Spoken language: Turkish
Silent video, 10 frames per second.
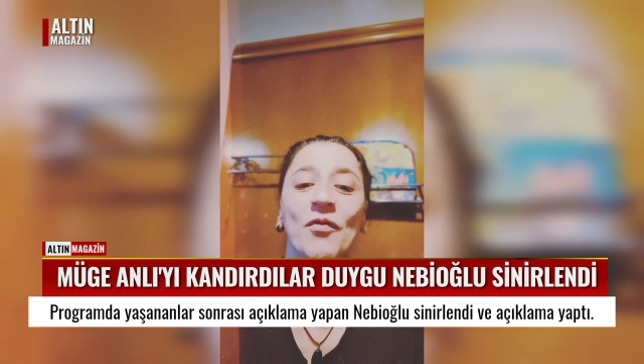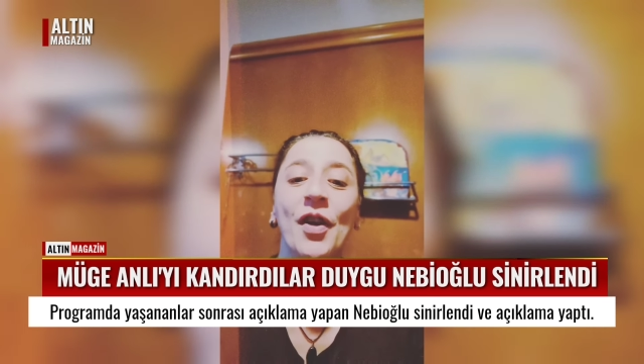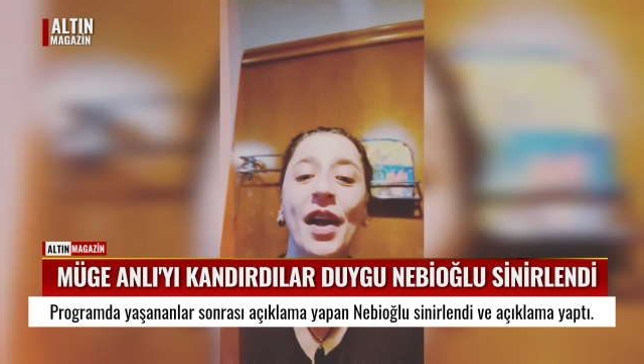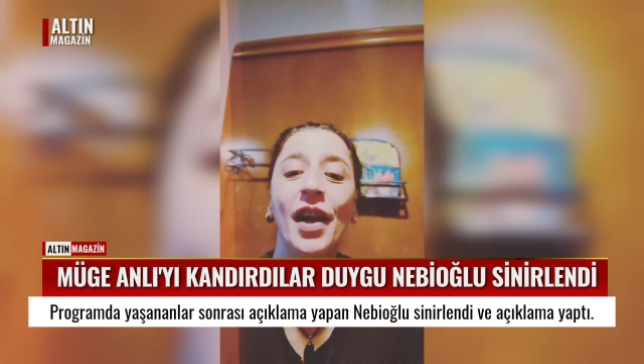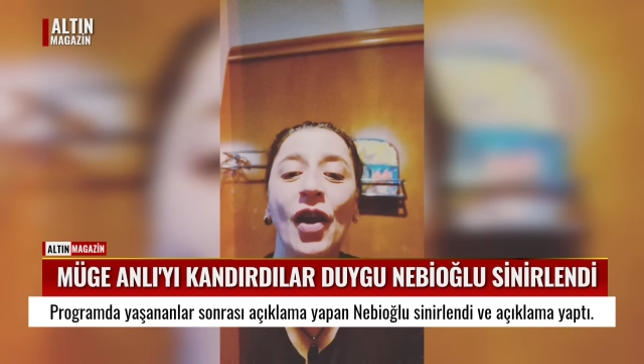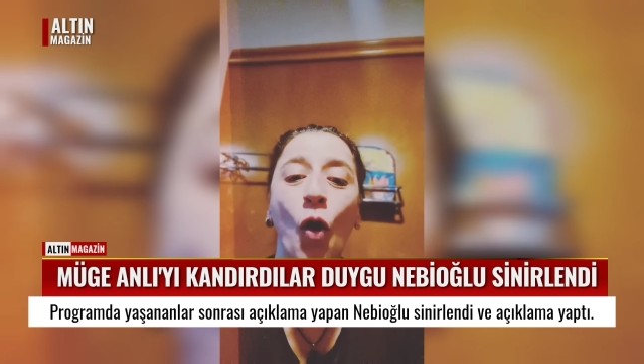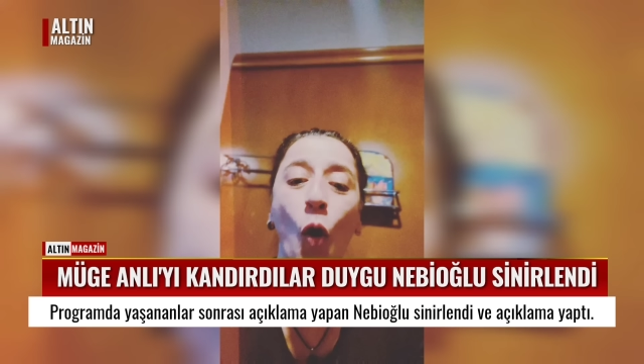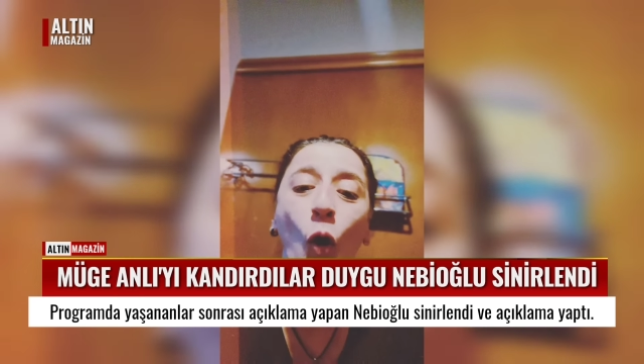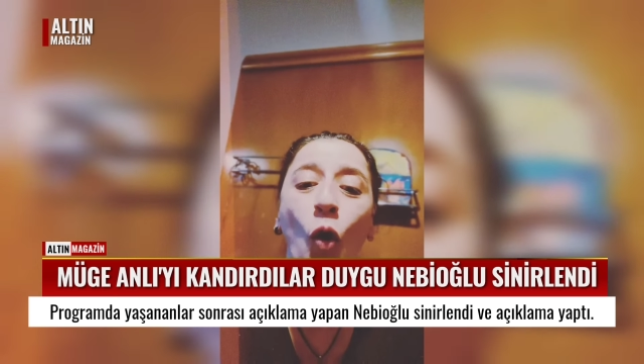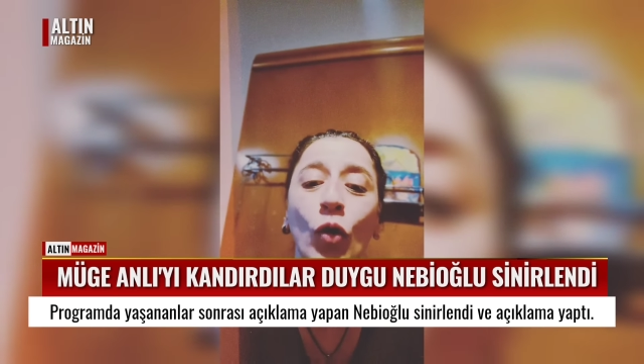Ve
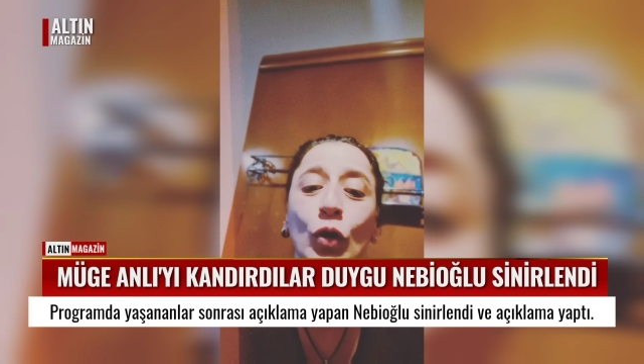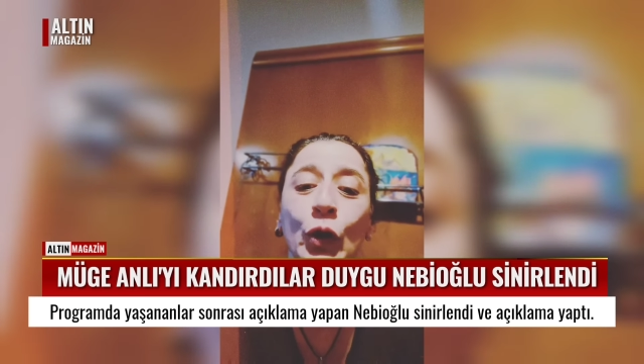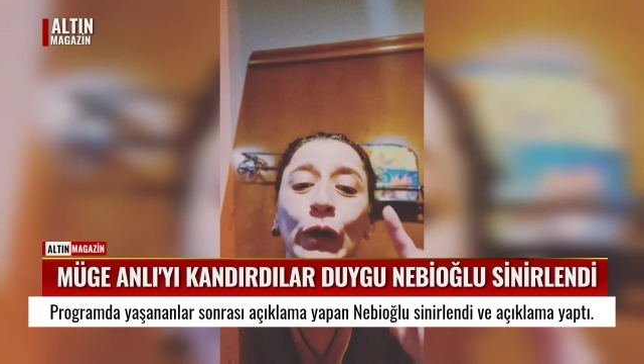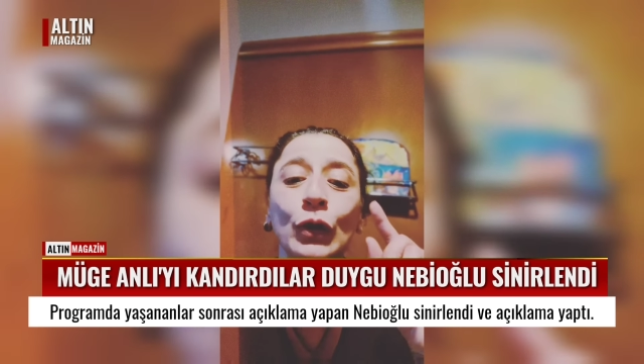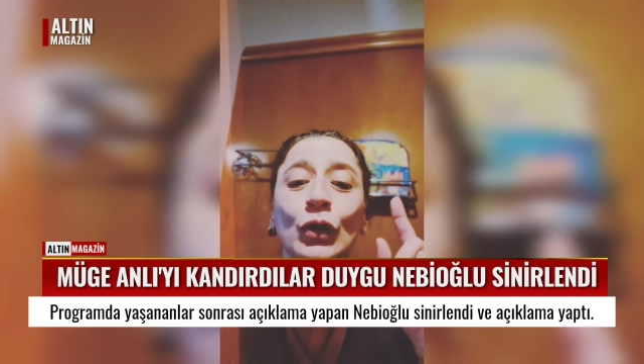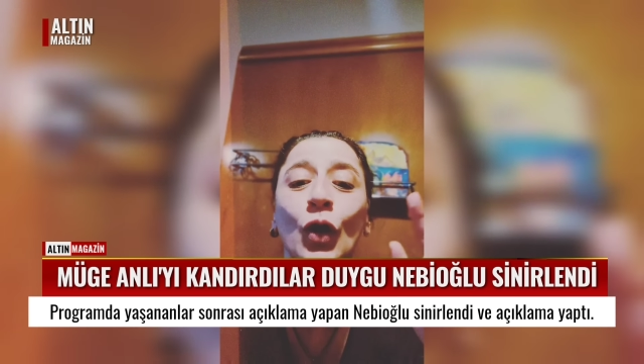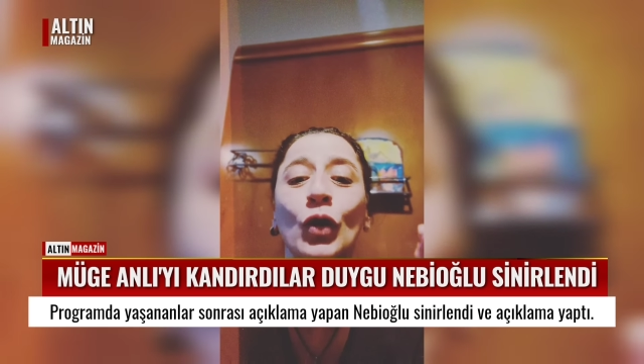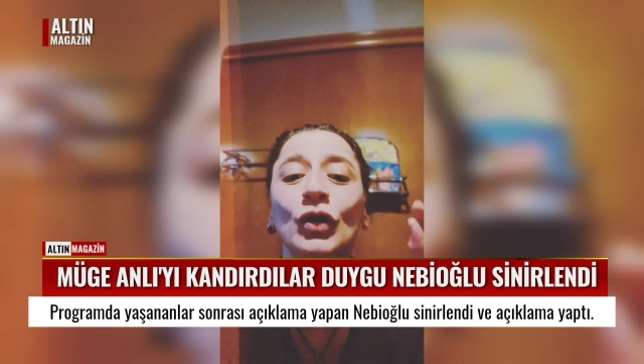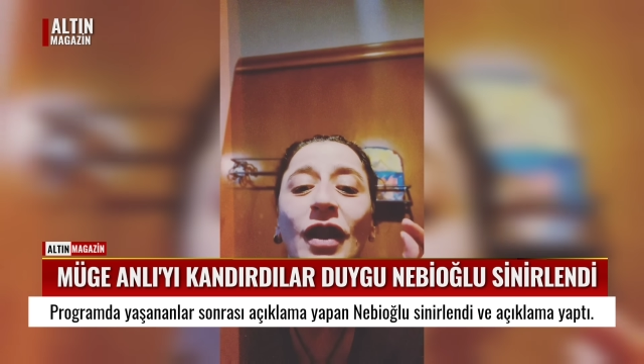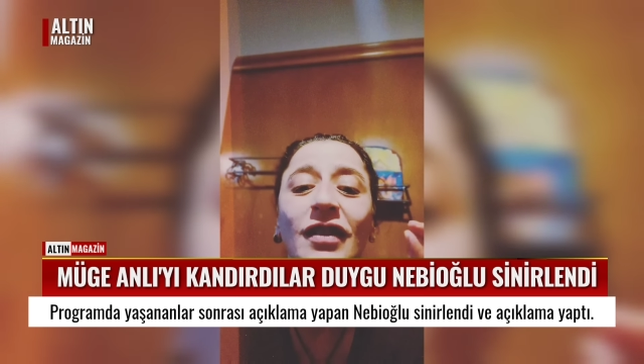o kötü
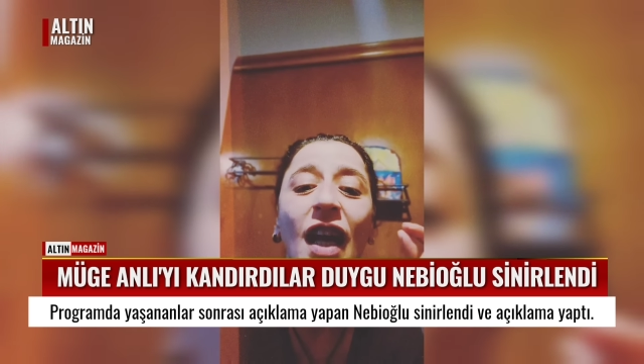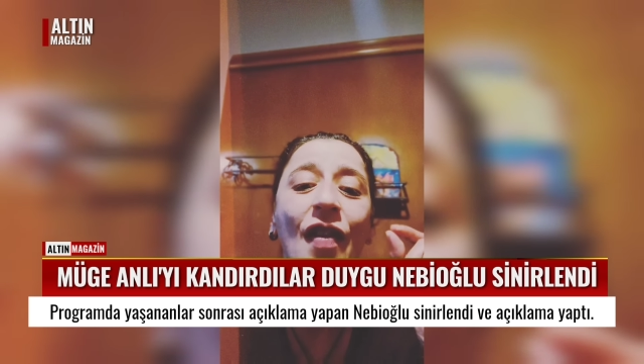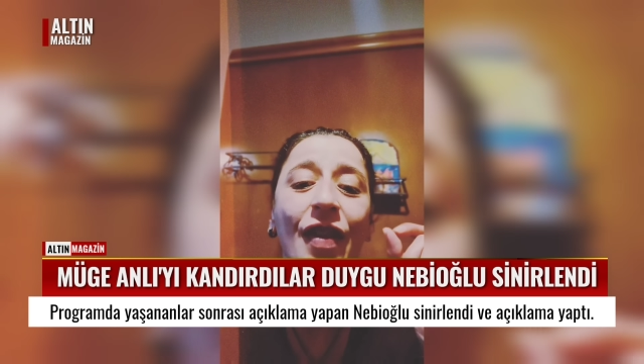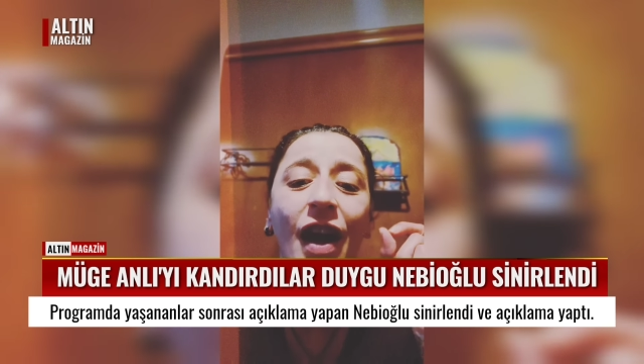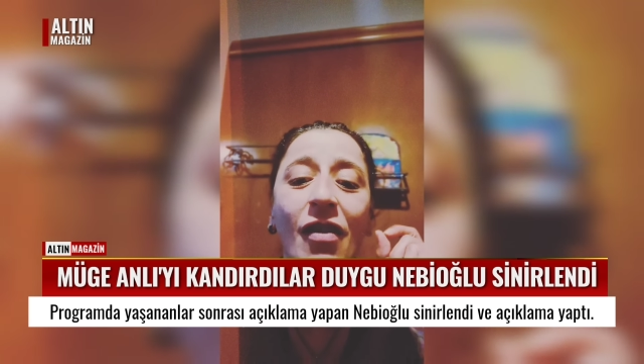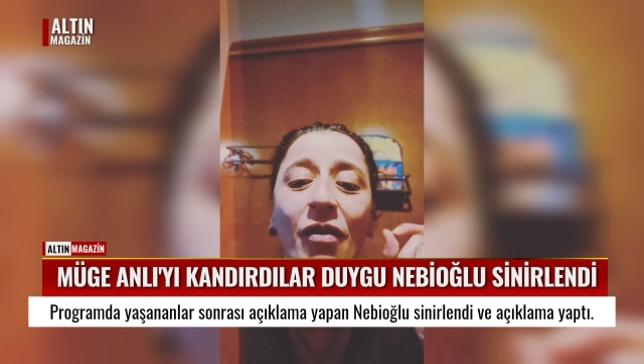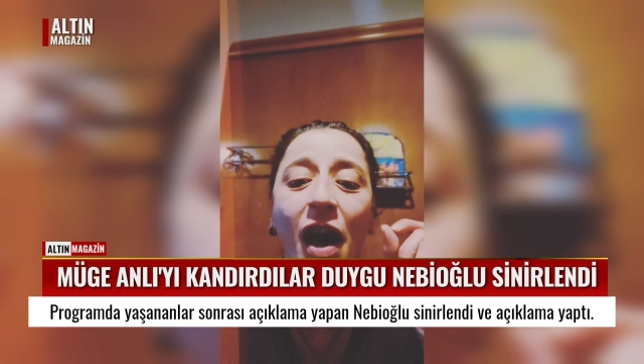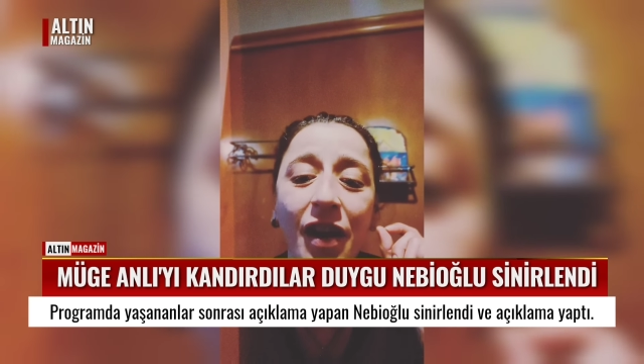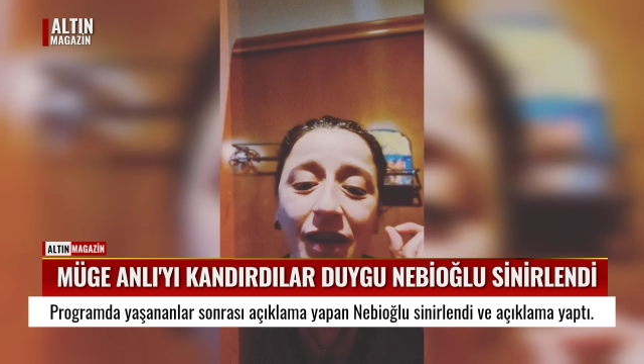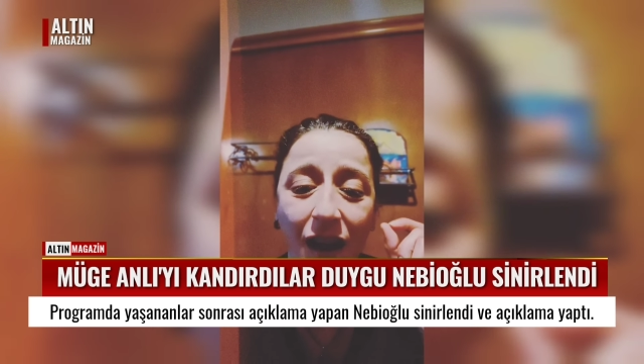söz yazanlar
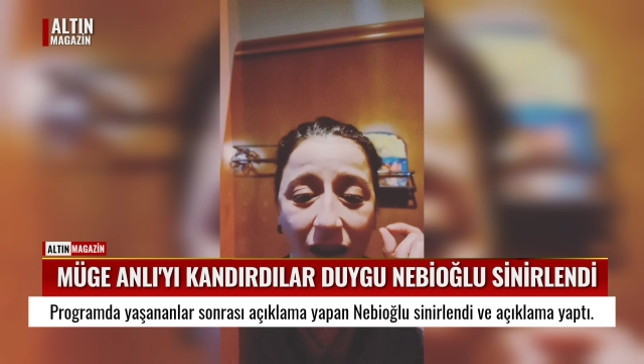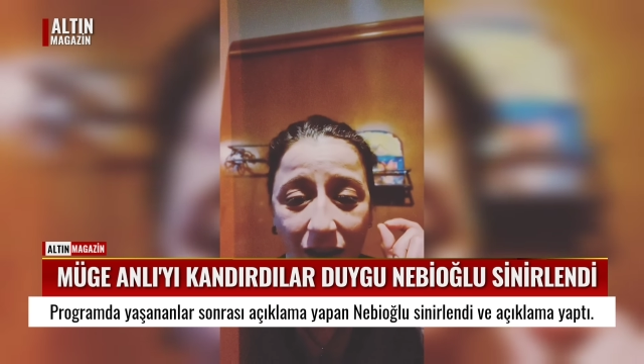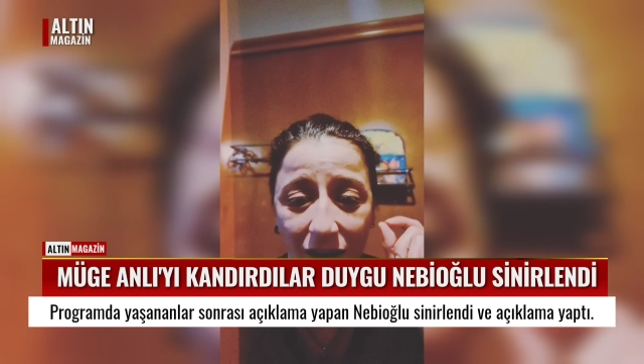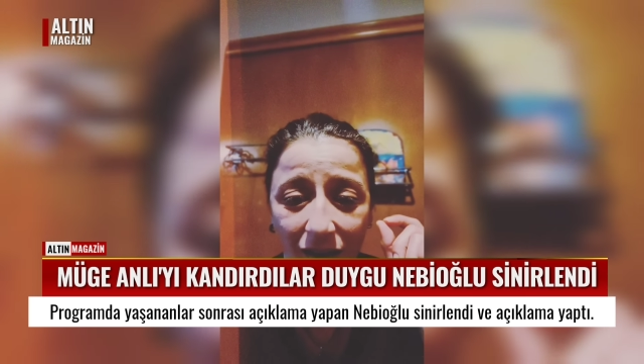var ya,